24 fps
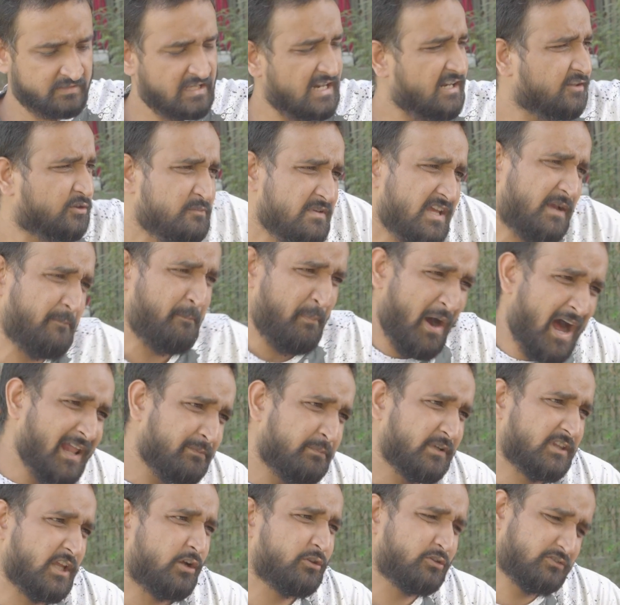अरे तुम एक बात
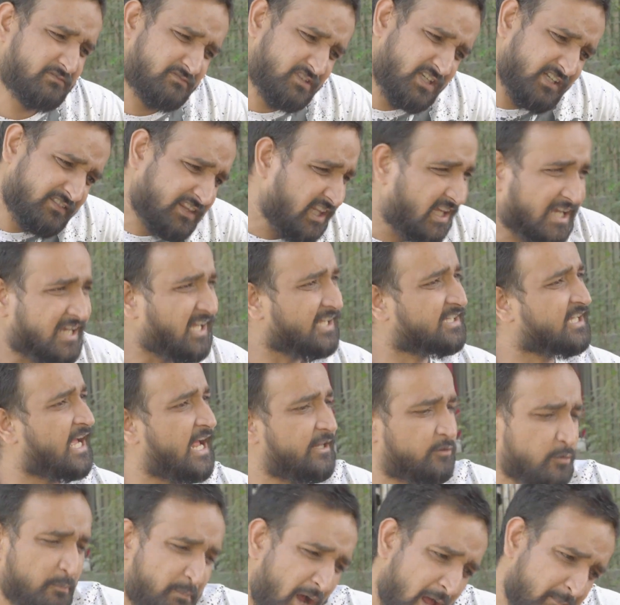बताओ कि दिक्कत क्या
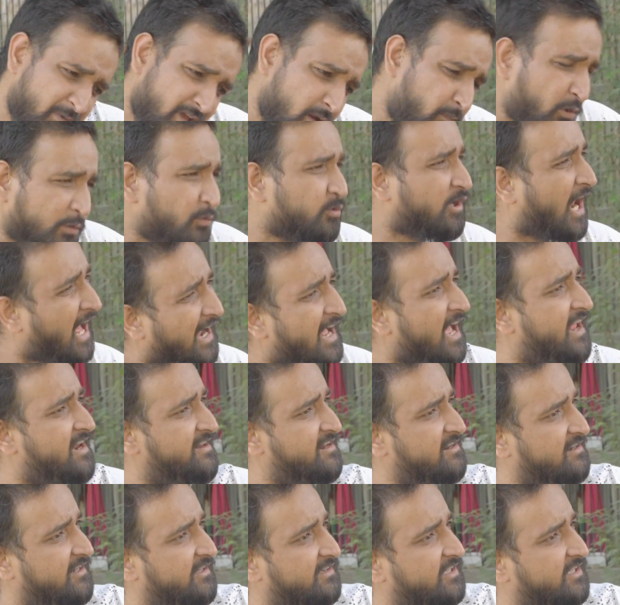है तुम भाभी का फोन उठा का नहीं